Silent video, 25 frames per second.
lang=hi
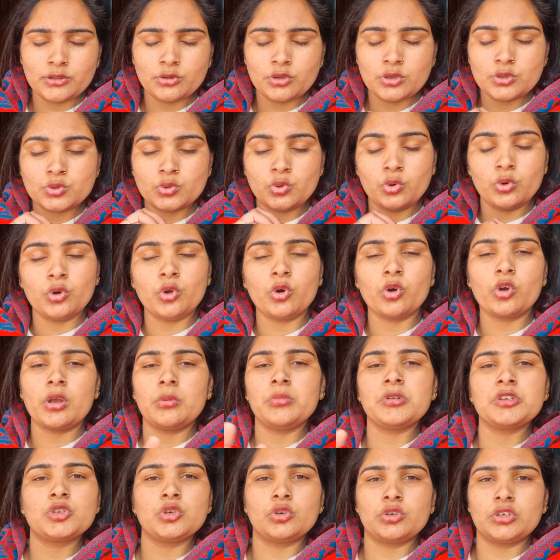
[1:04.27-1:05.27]
तो स्कूलों की
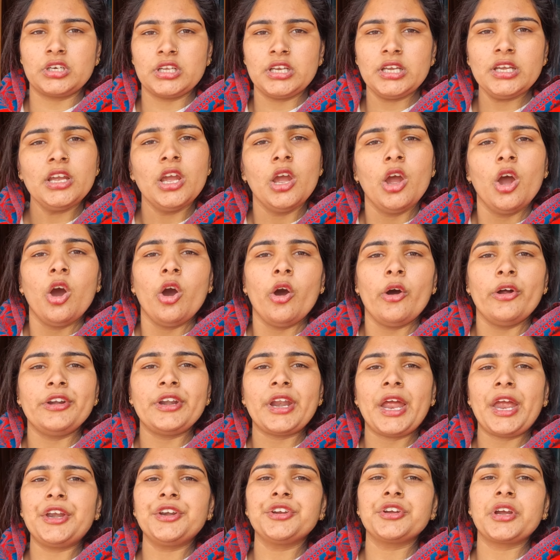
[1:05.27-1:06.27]
भी छुट्टी और
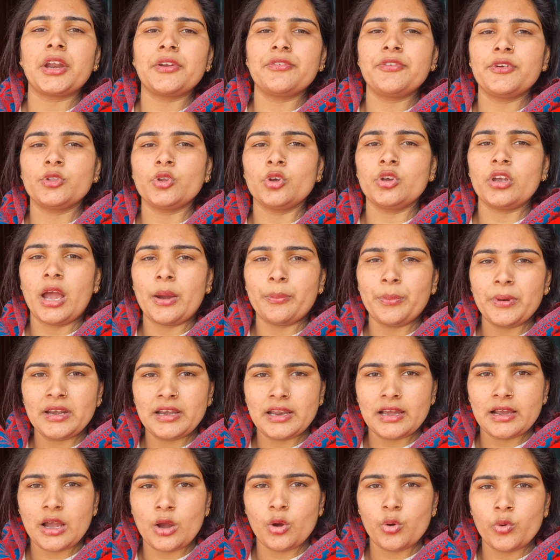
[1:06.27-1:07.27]
नाइट कर्फ्यू तो यहाँ पर
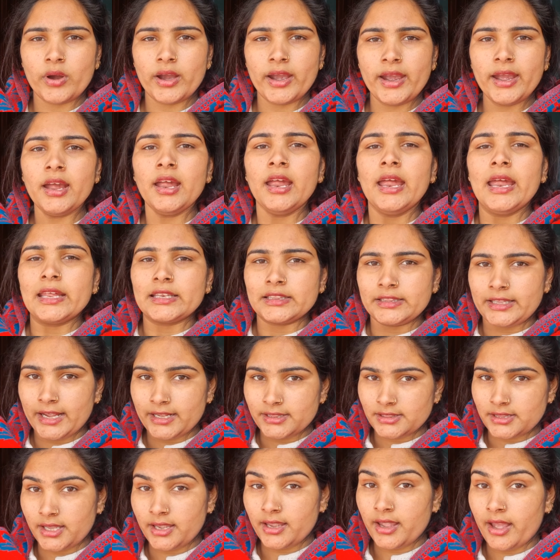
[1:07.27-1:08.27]
लगा हुआ है
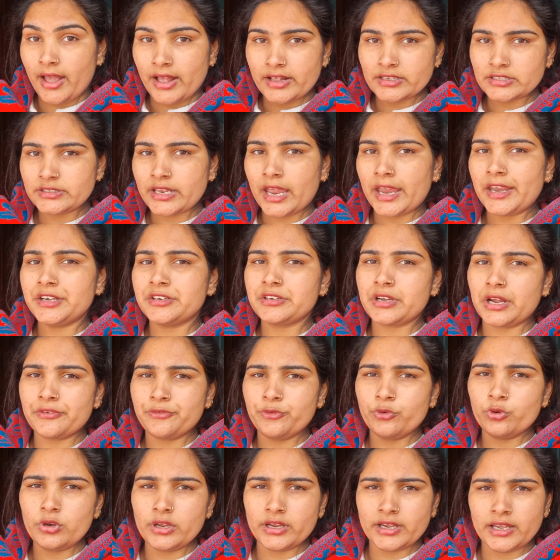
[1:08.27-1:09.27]
देखते हैं आज नाइट
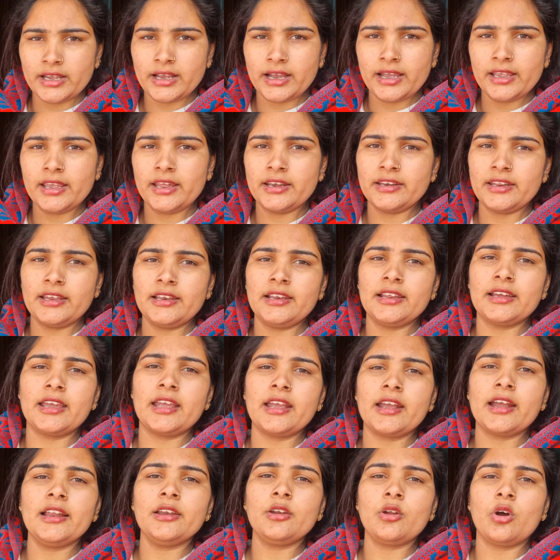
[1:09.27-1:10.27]
कर्फ्यू लगेगा या नहीं
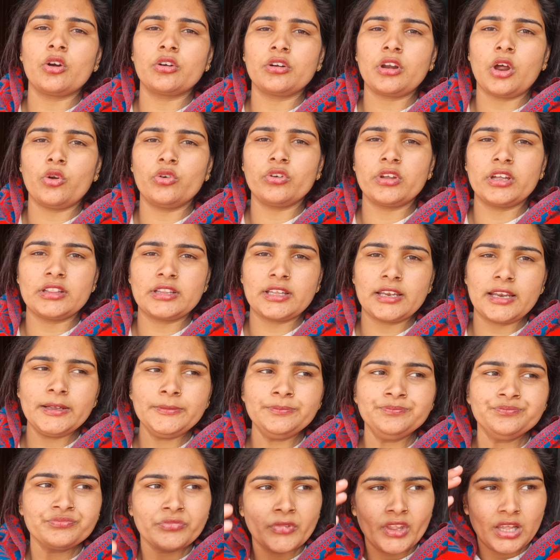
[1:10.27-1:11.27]
लगेगा लॉकडाउन की तरह
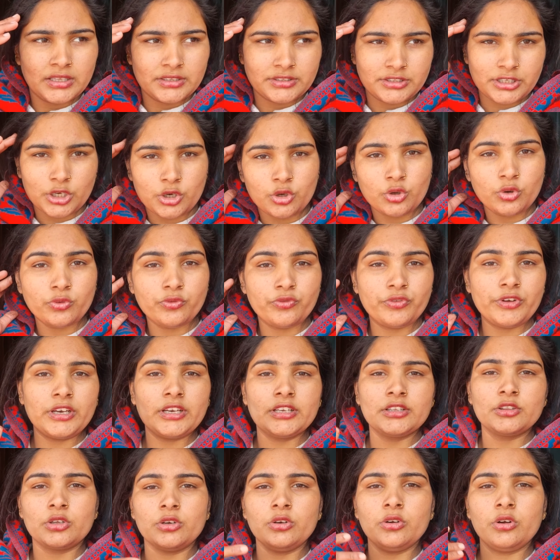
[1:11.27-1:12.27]
चलो फिर
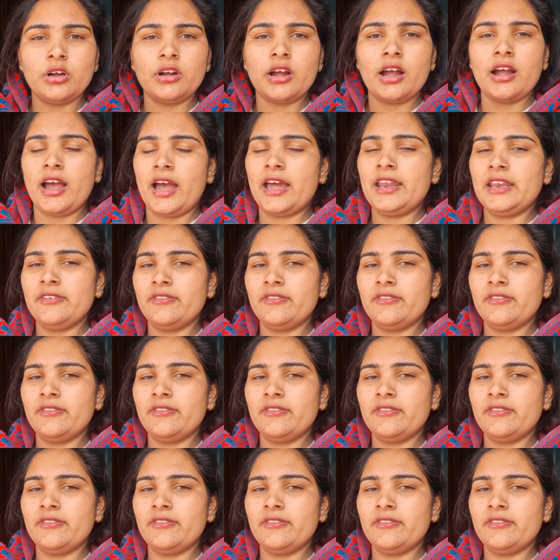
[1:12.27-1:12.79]
तो आने